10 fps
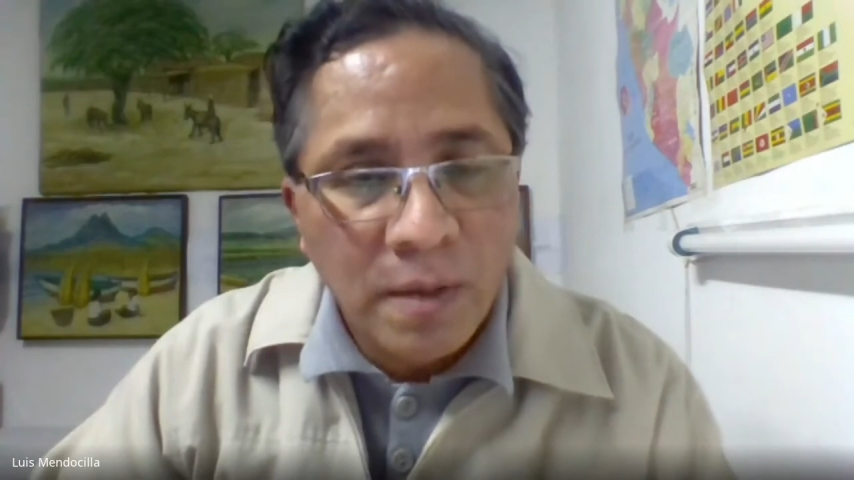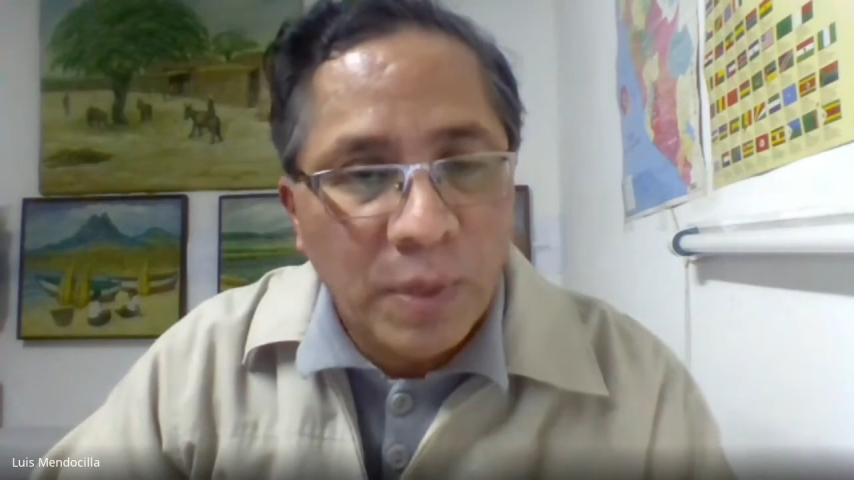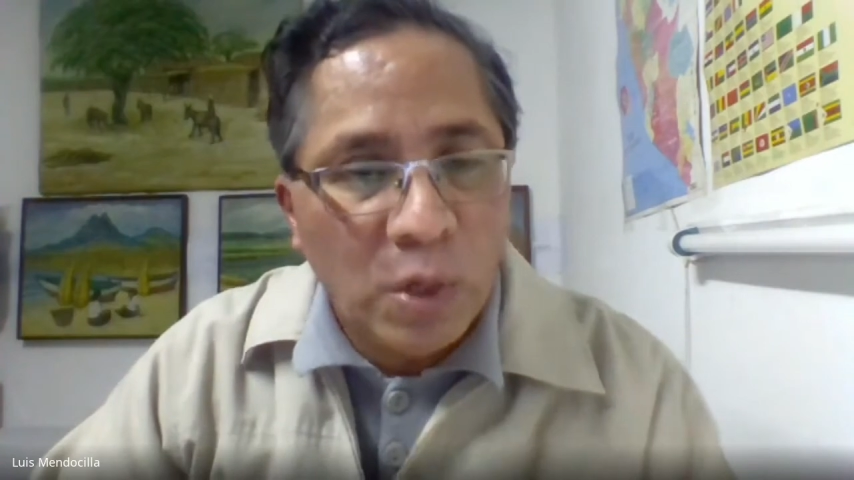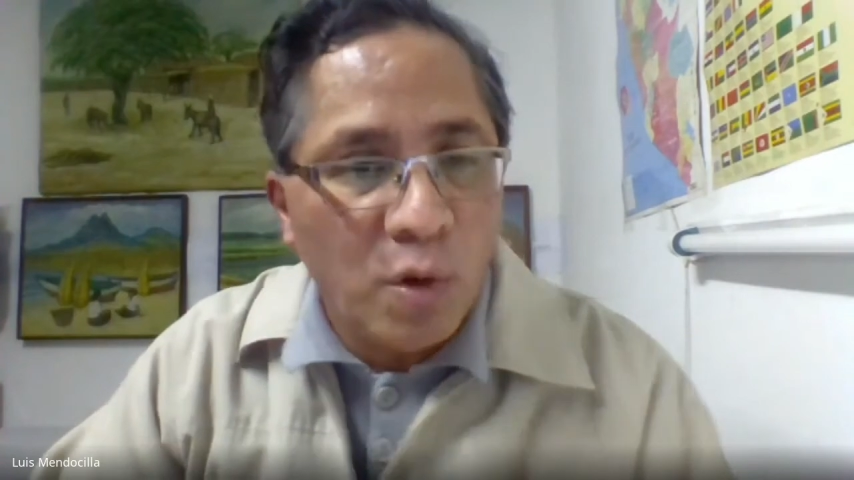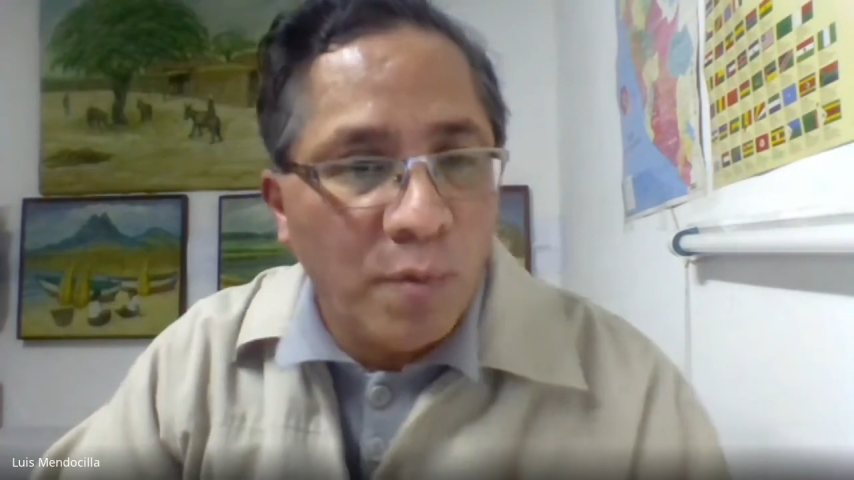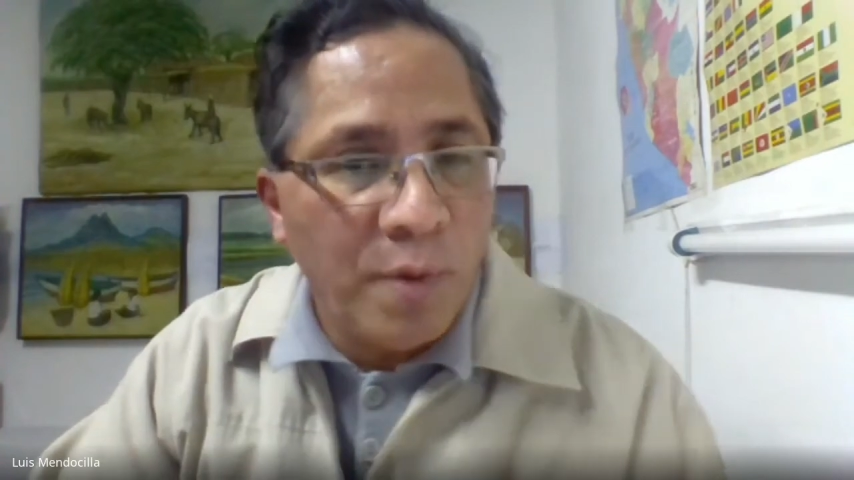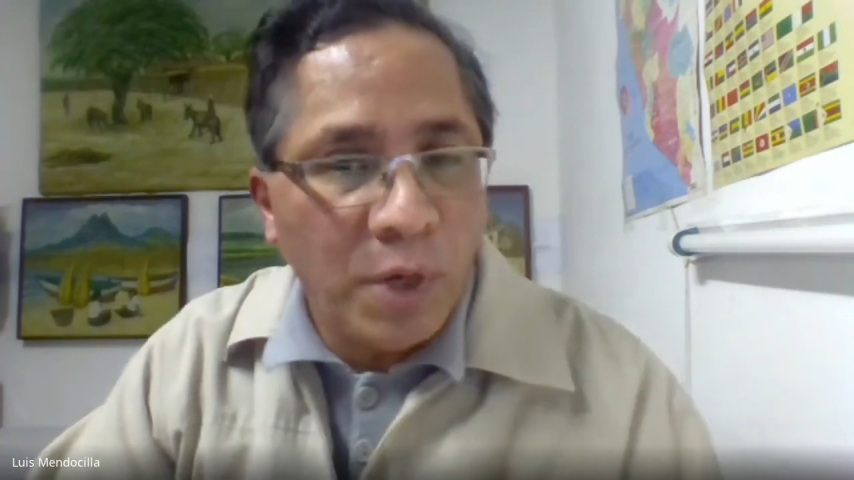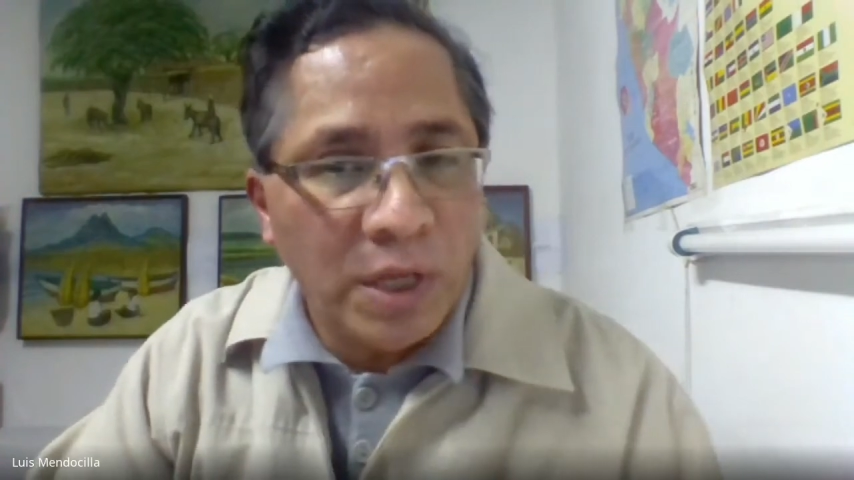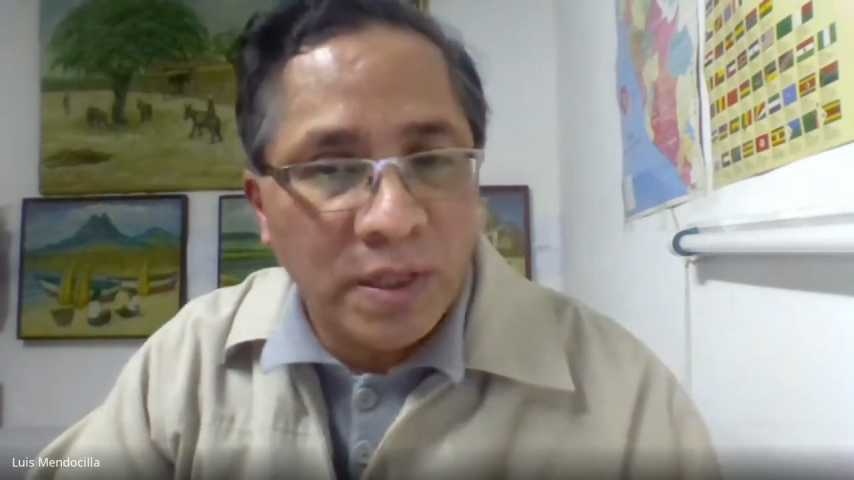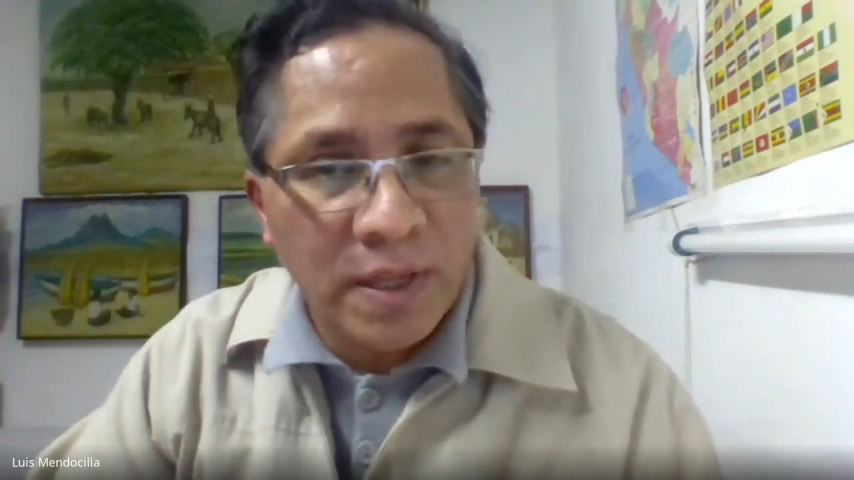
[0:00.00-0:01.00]
pero cómo
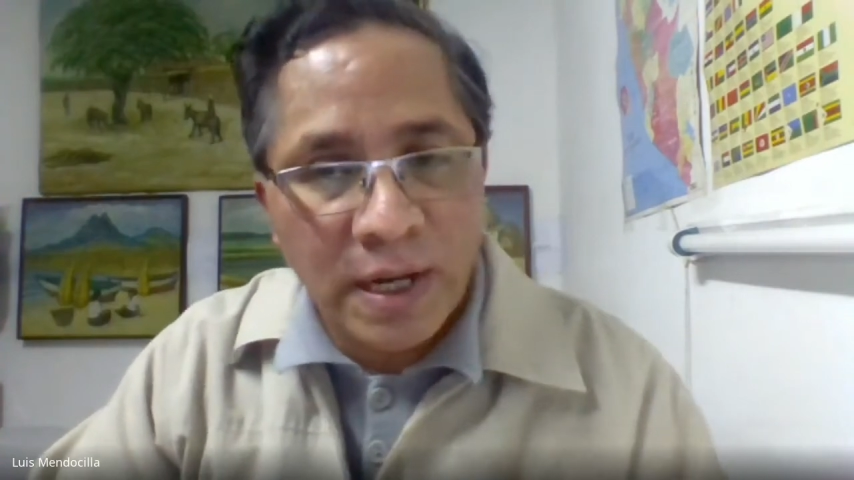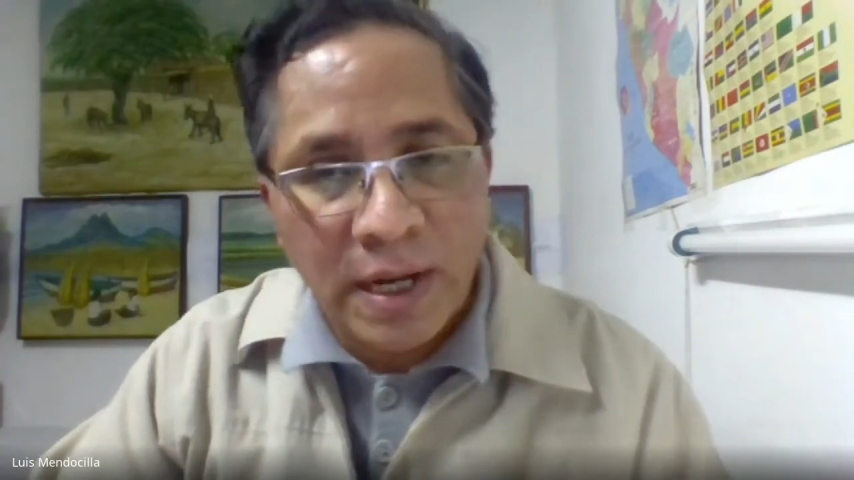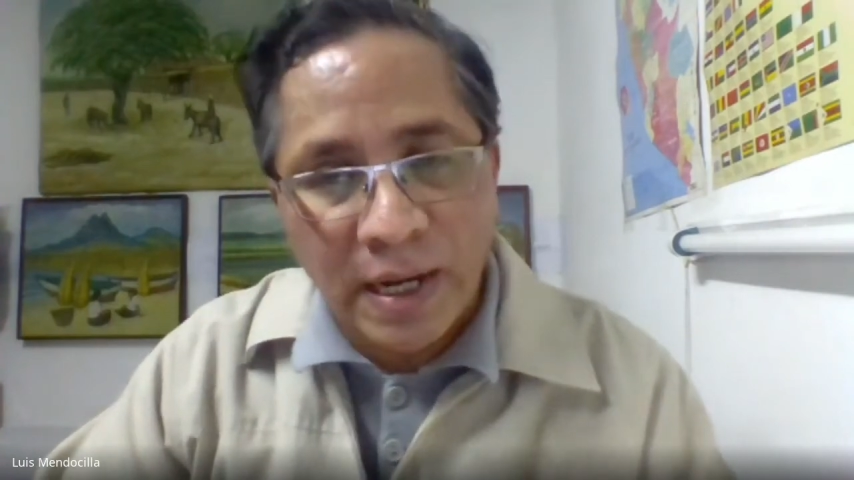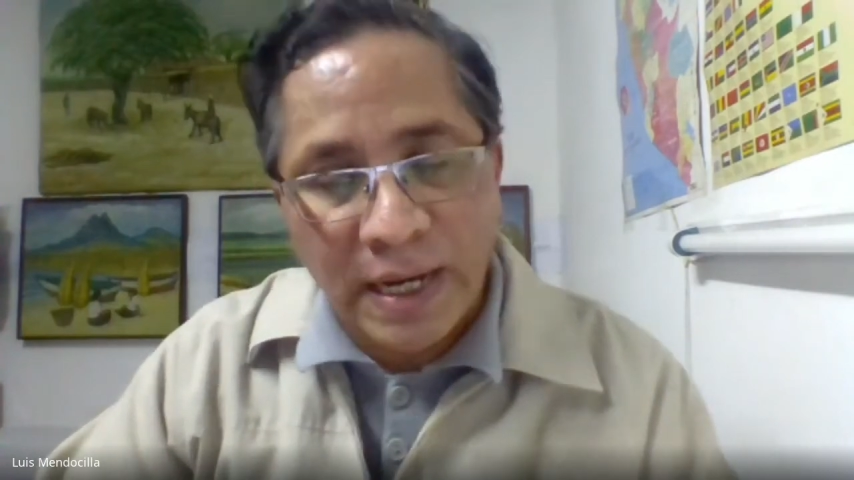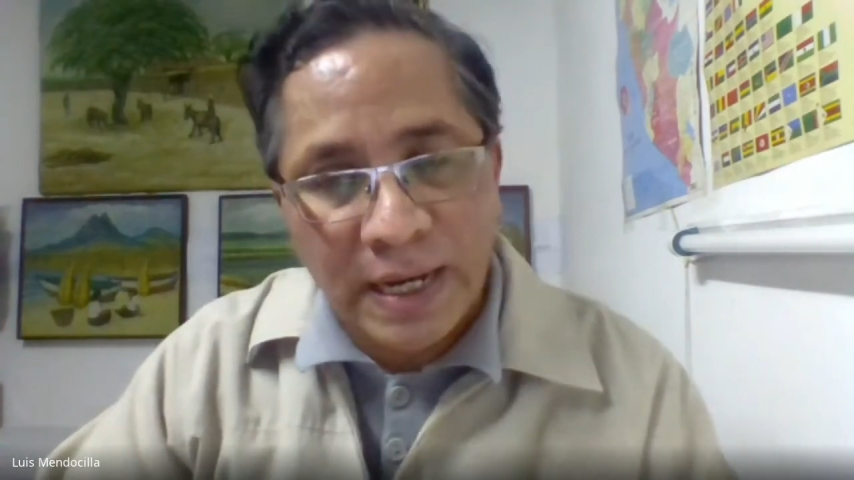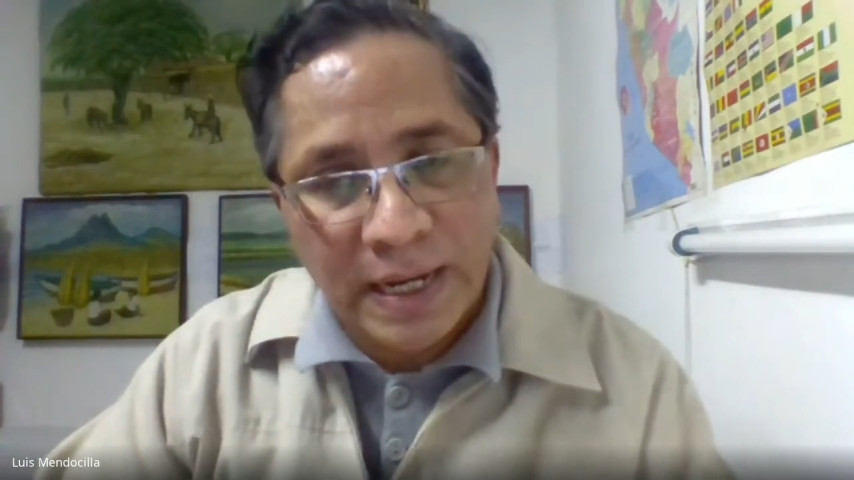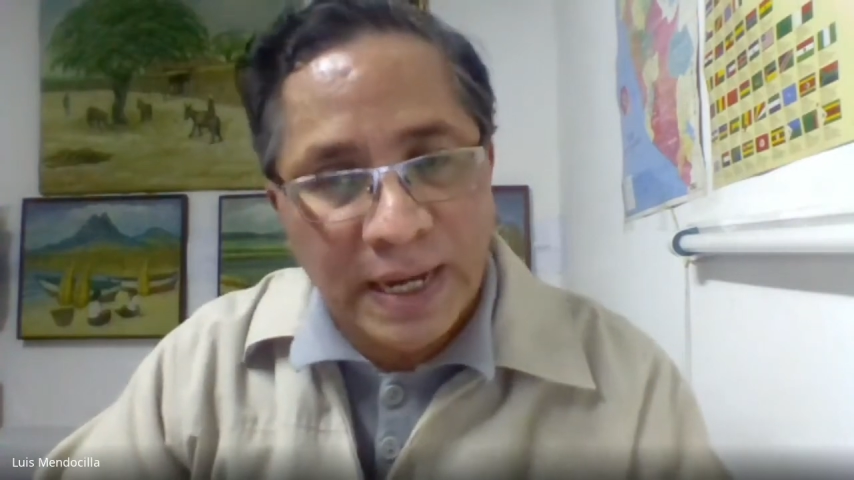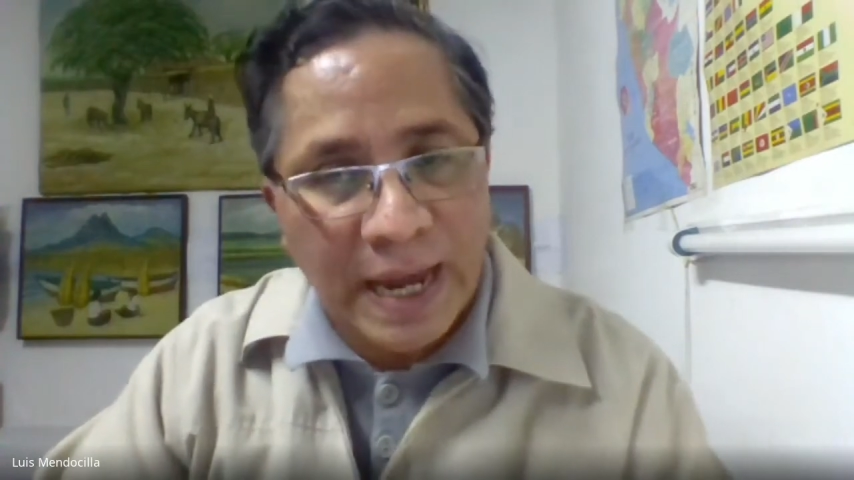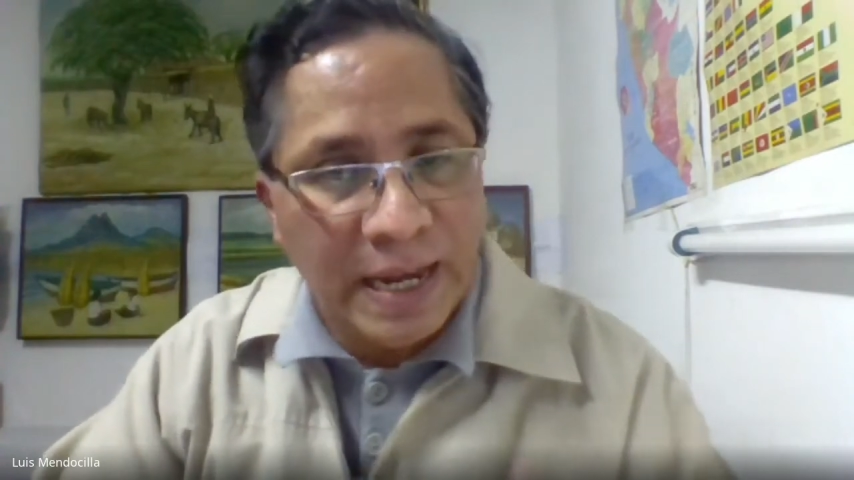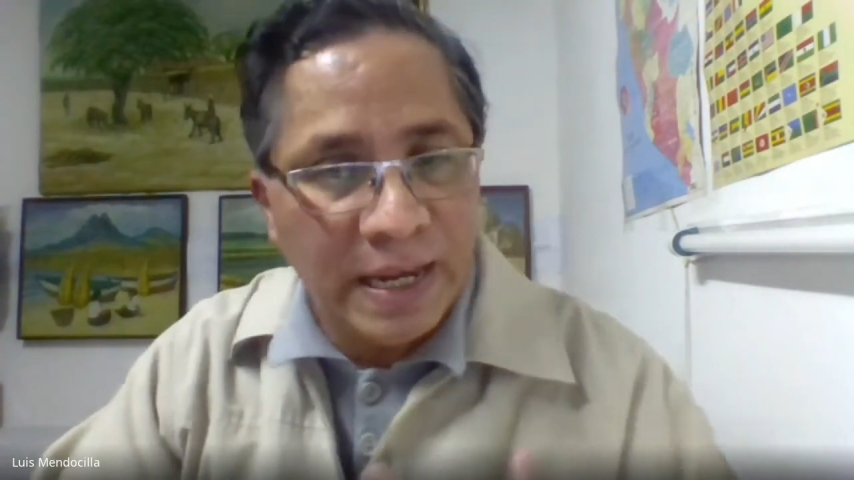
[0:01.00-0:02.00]
puede tener
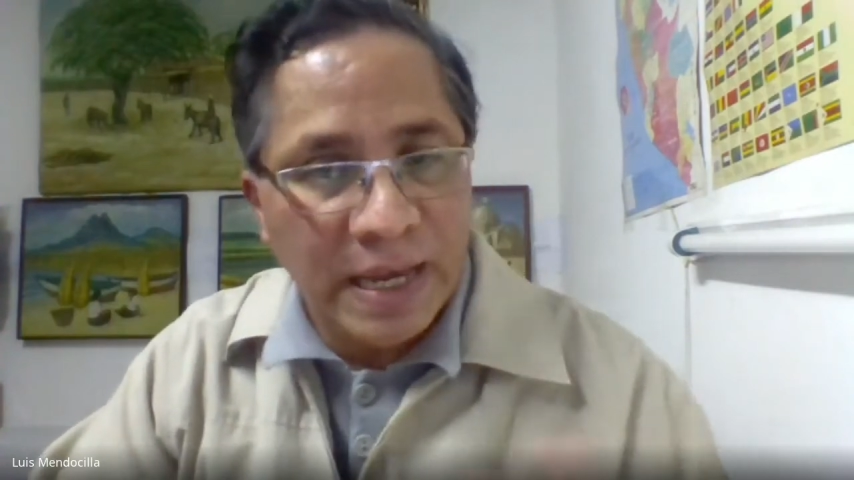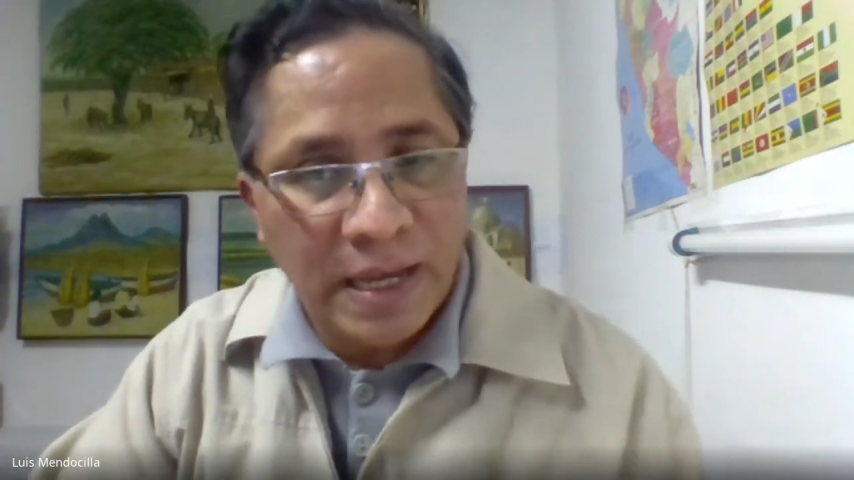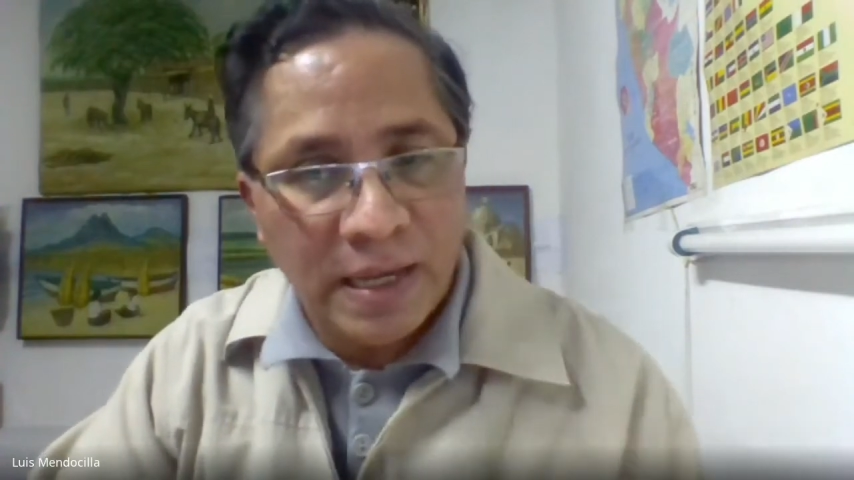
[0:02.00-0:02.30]
jale,